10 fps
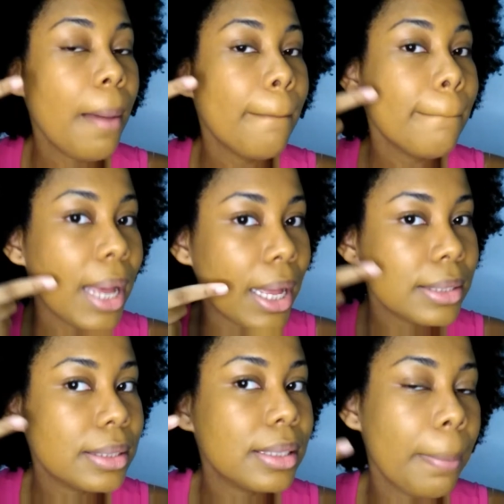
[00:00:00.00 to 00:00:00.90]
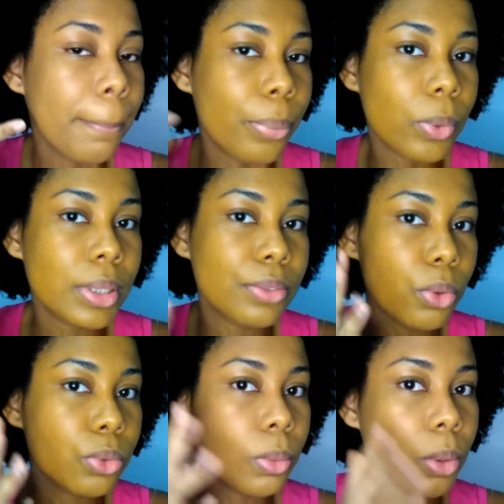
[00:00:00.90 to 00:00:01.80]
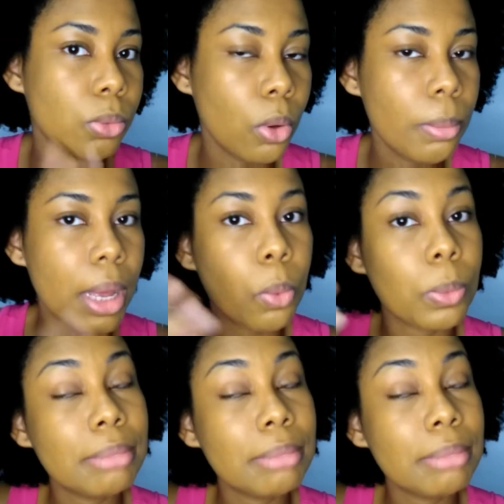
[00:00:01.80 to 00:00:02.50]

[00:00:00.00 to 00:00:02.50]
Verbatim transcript: mas depois voltou ao normal.